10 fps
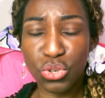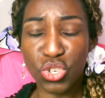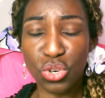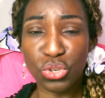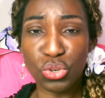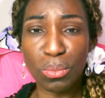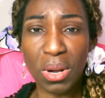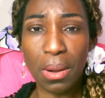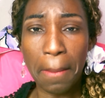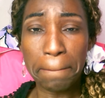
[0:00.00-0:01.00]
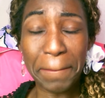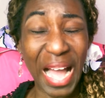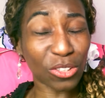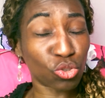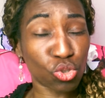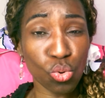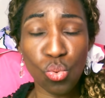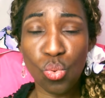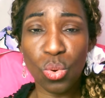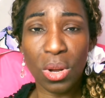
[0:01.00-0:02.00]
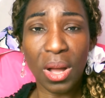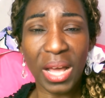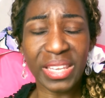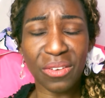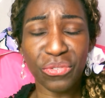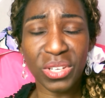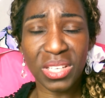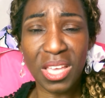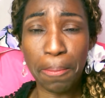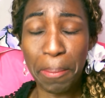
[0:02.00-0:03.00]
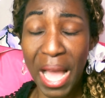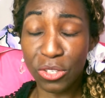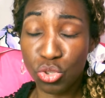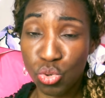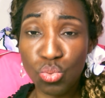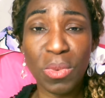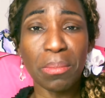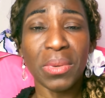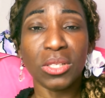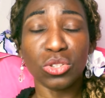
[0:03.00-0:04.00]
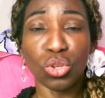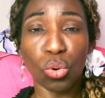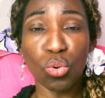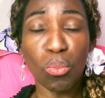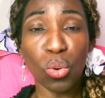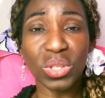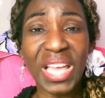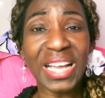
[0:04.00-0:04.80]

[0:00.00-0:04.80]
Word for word: du changement partout en Afrique et partout même dans le monde.